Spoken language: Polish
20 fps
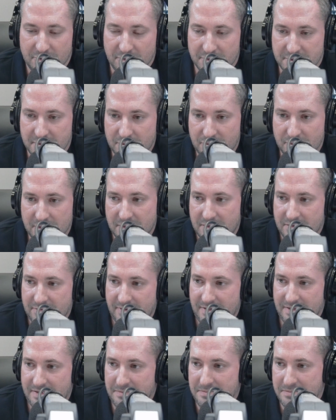się
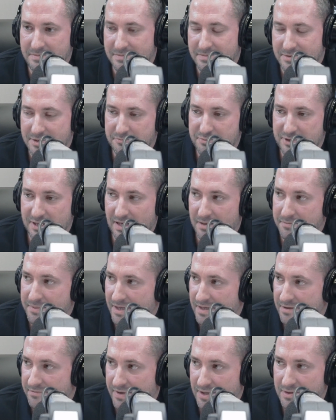tuningowaniem czy
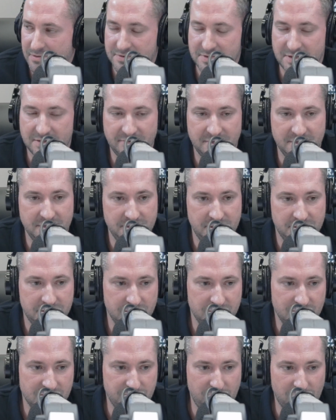przerabianiem Fiatów
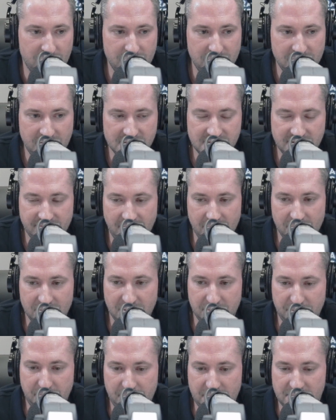126 do sportu, nazywają
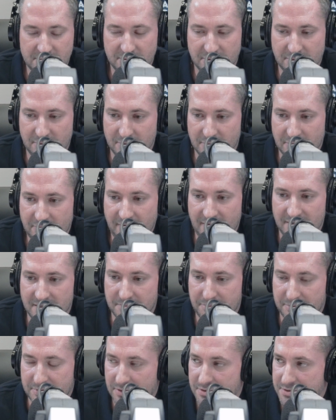to po prostu
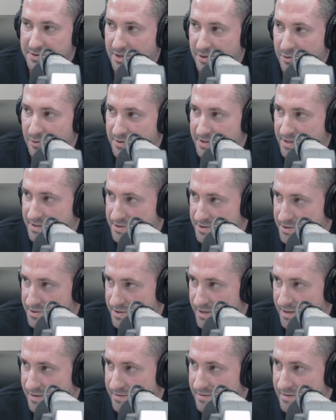kolokwialnie, potocznie krótkie
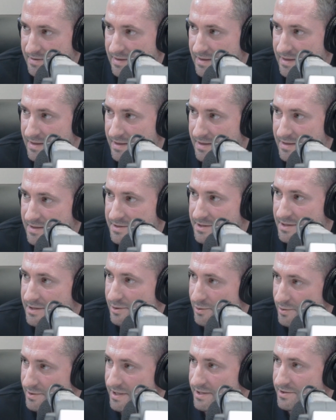3-4. Czyli
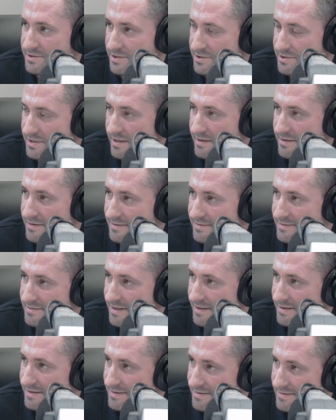krótkie 3-4,
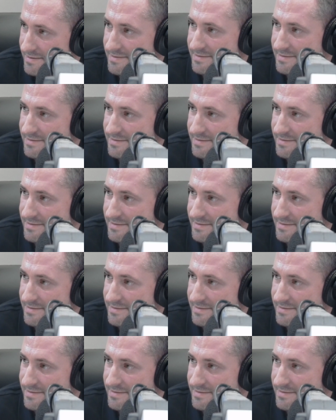tak? Krót,